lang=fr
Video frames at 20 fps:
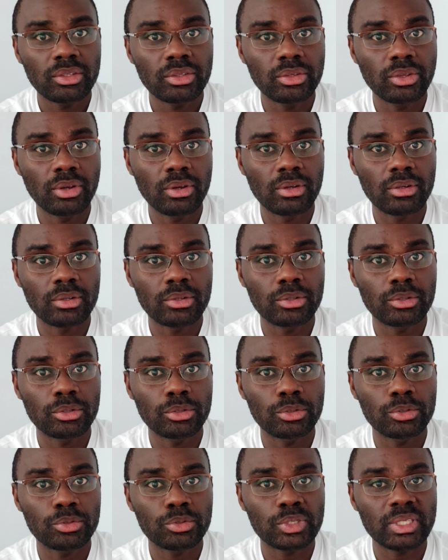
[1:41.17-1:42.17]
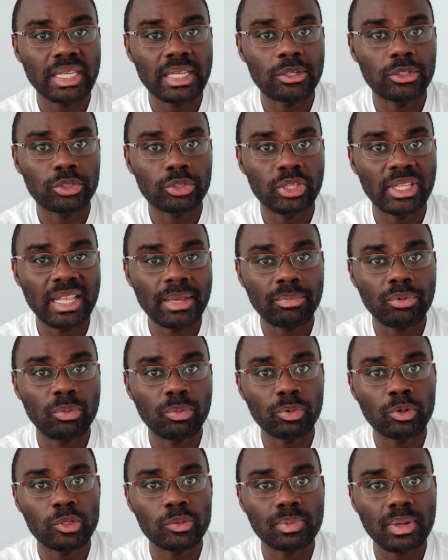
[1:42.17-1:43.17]
Donc, euh, je ne les
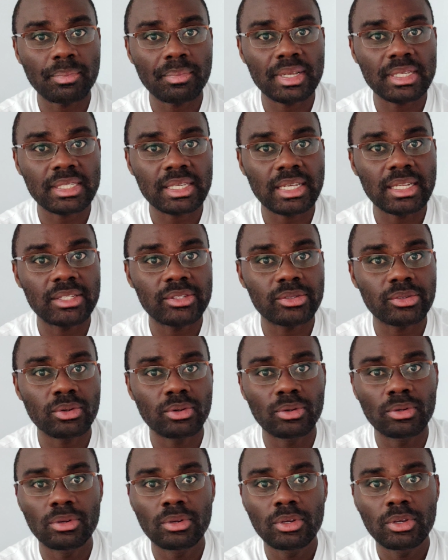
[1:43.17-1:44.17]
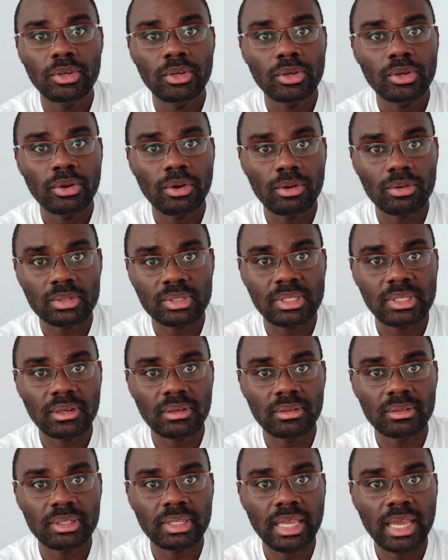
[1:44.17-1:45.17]
propose pas parce qu'elles sont
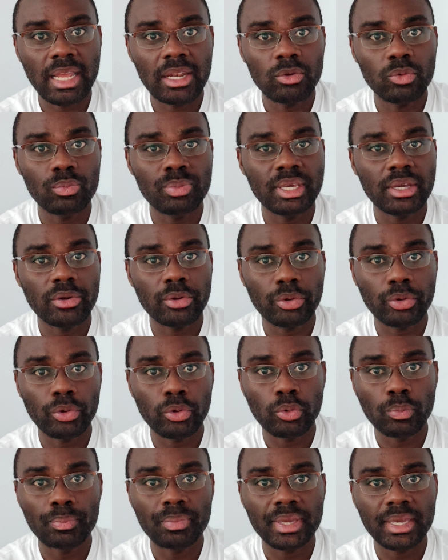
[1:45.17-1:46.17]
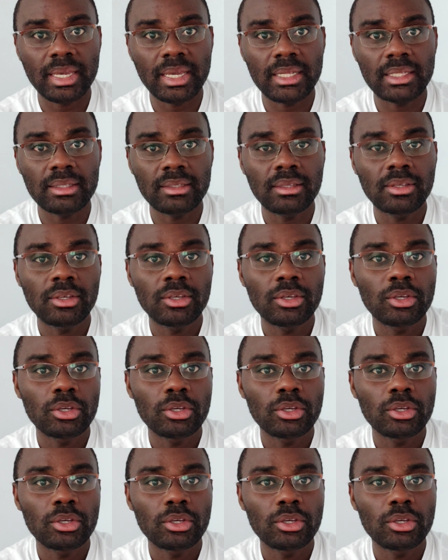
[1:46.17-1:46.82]
occidentales ou bien européennes.